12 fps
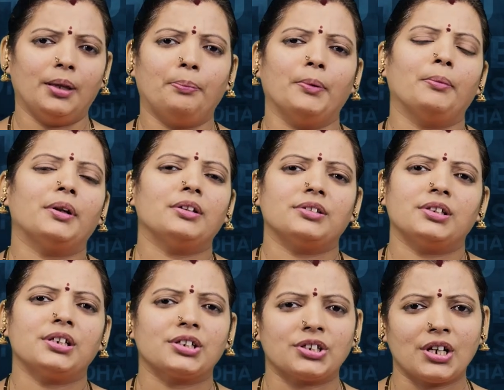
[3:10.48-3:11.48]
ఇప్పుడు మనం
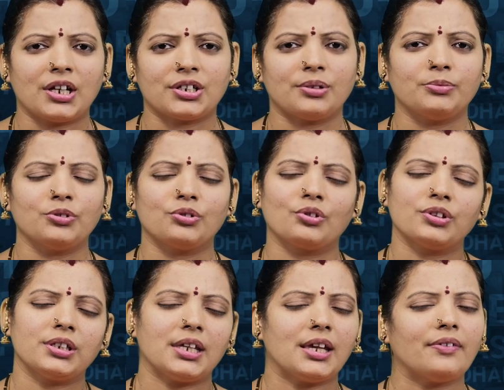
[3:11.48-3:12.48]
శ్రీకృష్ణాష్టమి
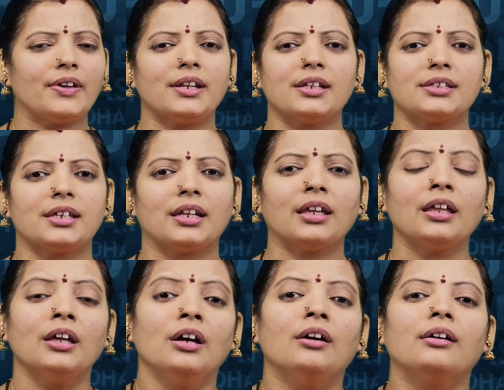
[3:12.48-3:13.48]
చూసుకోవచ్చు ఏవైనా సరే
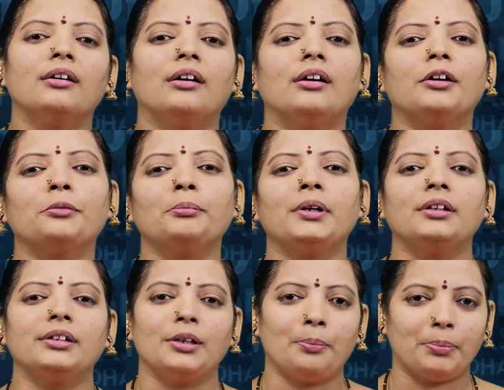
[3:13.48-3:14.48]

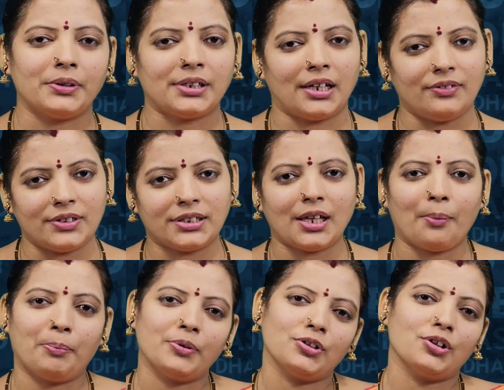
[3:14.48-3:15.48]
గవర్నమెంట్ ఎప్పుడు సెలవిస్తే
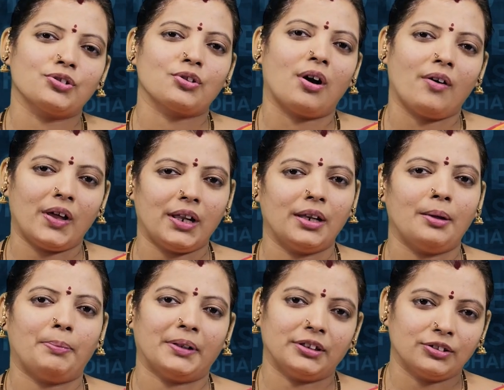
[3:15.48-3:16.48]
అప్పుడు చేసుకోవాలనే
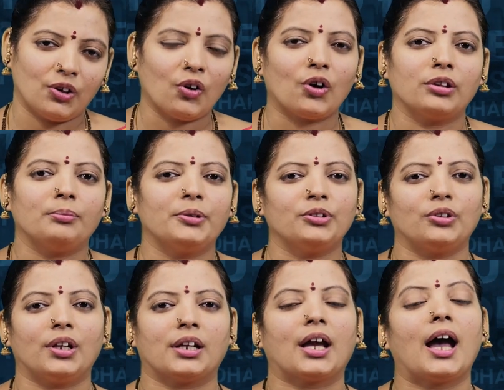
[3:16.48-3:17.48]
పద్ధతిలో కొంతమంది
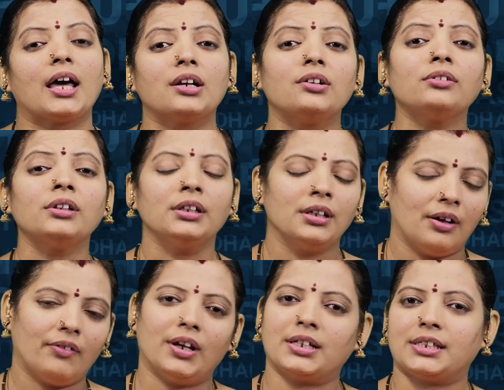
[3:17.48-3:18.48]
ఉన్నారు కారణం
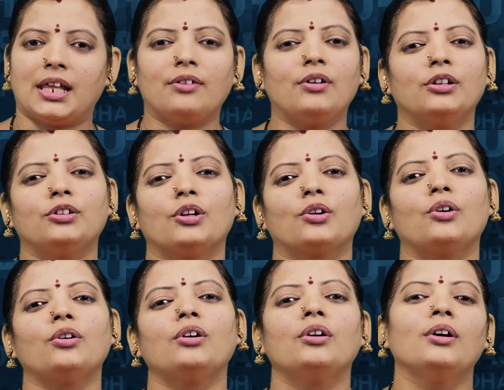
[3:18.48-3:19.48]
వాళ్ళకి సెలవులు
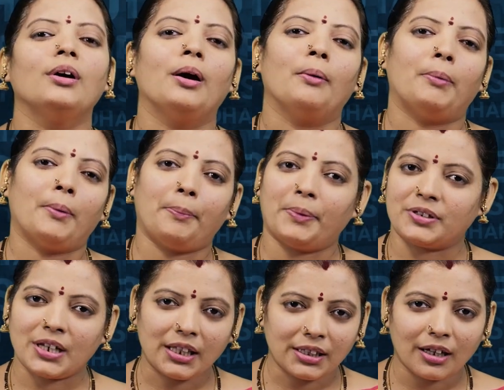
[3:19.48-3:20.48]
దొరకవు
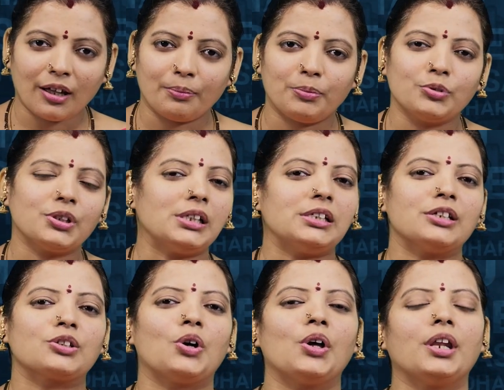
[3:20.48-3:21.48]
ప్రశాంతంగా పూజలు
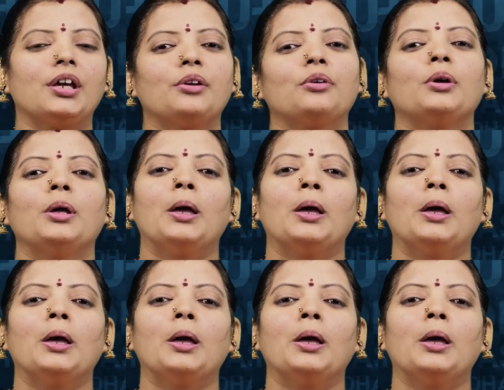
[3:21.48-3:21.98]
చేసుకోలేరు